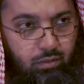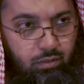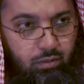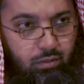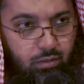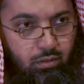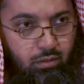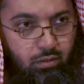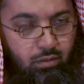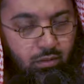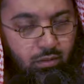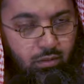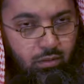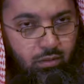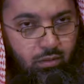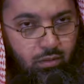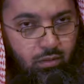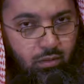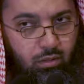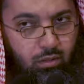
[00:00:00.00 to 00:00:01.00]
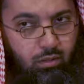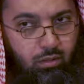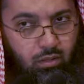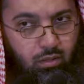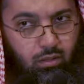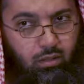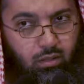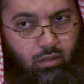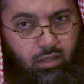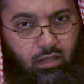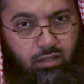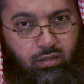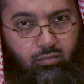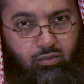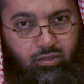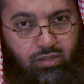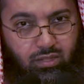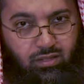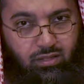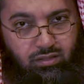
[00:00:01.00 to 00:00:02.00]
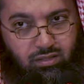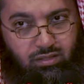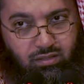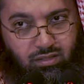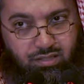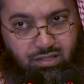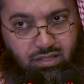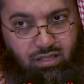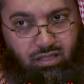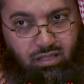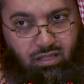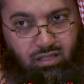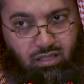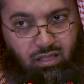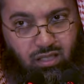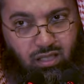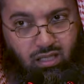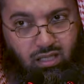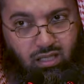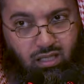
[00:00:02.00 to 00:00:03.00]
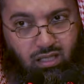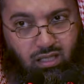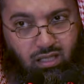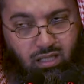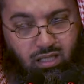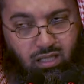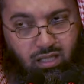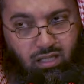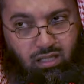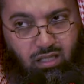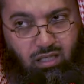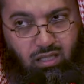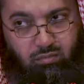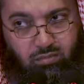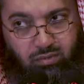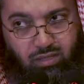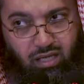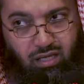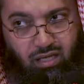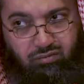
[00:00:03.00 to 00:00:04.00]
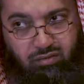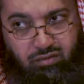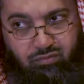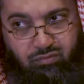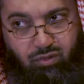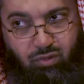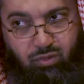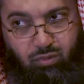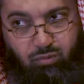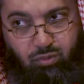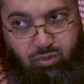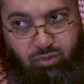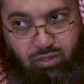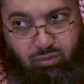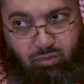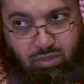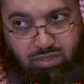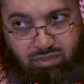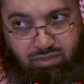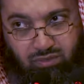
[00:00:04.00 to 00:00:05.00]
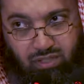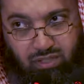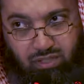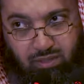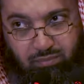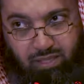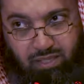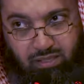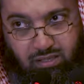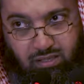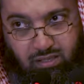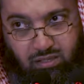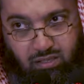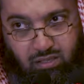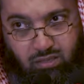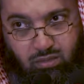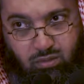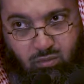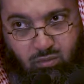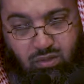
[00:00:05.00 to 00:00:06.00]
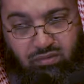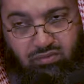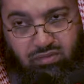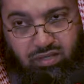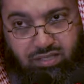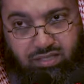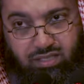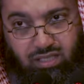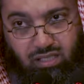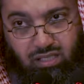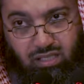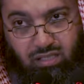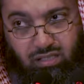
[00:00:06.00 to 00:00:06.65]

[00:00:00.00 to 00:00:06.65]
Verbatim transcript: إقرار لأن مجرد تصديق القلب كاف في ثبوت وصف الإيمان والفاسق